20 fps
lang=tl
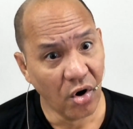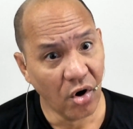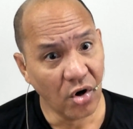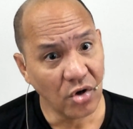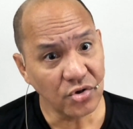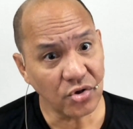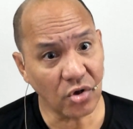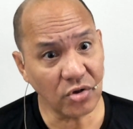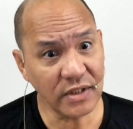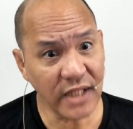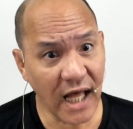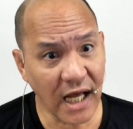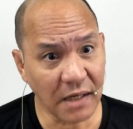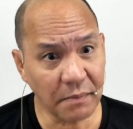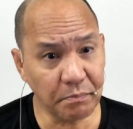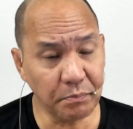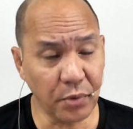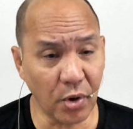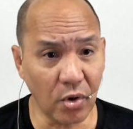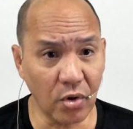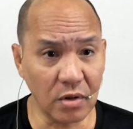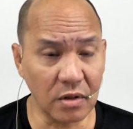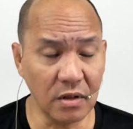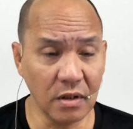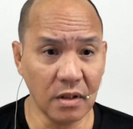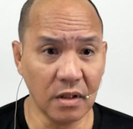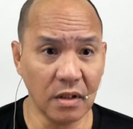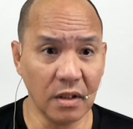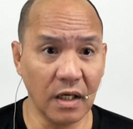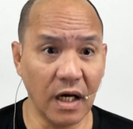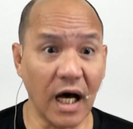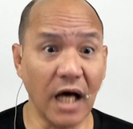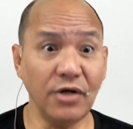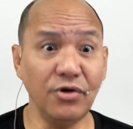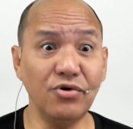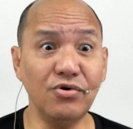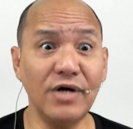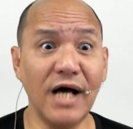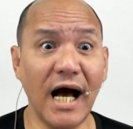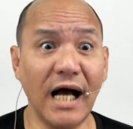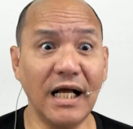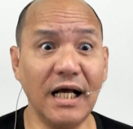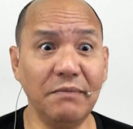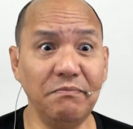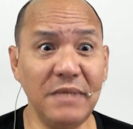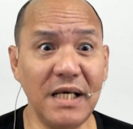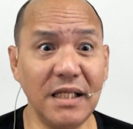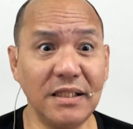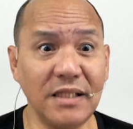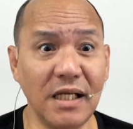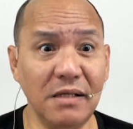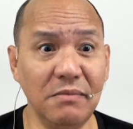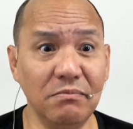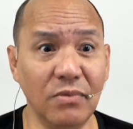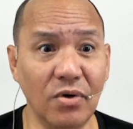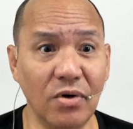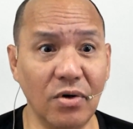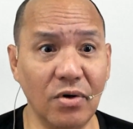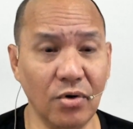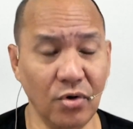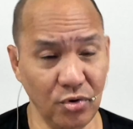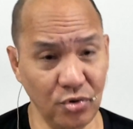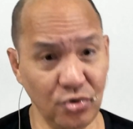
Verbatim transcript: So therefore, ano yung gagamitin mo?